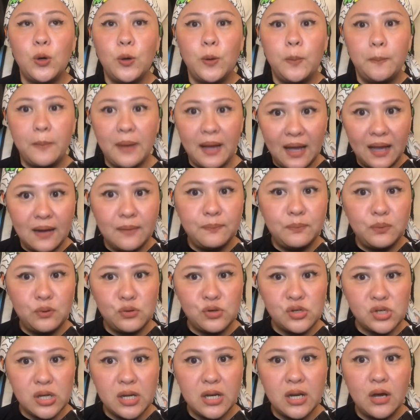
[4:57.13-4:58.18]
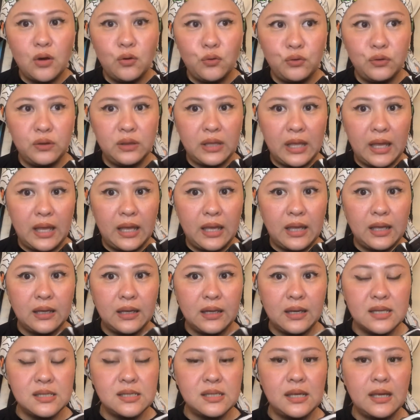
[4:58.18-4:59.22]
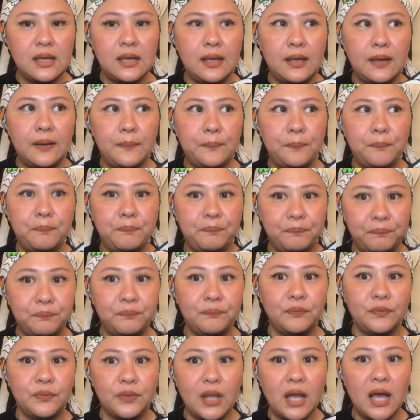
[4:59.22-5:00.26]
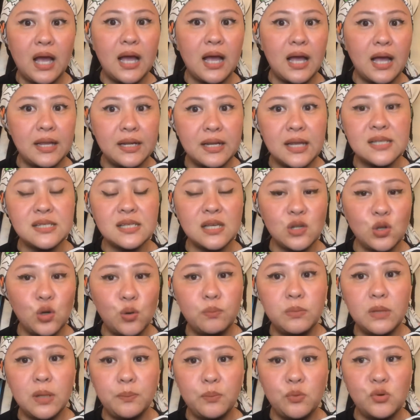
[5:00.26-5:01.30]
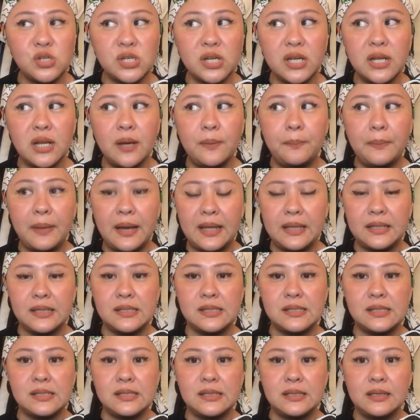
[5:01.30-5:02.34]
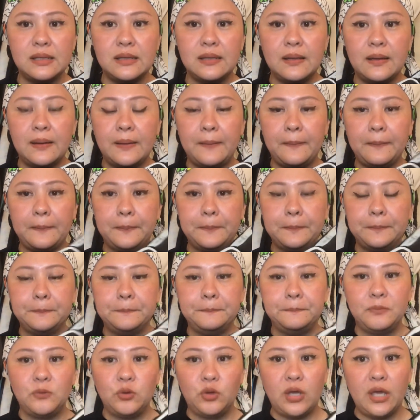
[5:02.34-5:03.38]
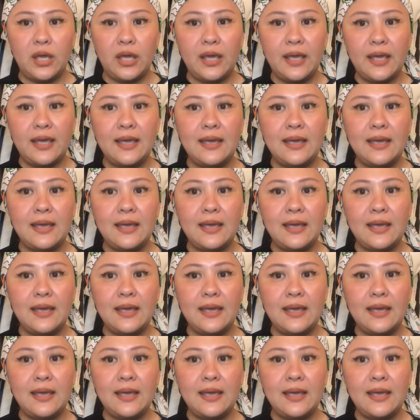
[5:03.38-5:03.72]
mahal po siya ng unti. Kasi naka, nasa loob na po siya ng pants. Okay?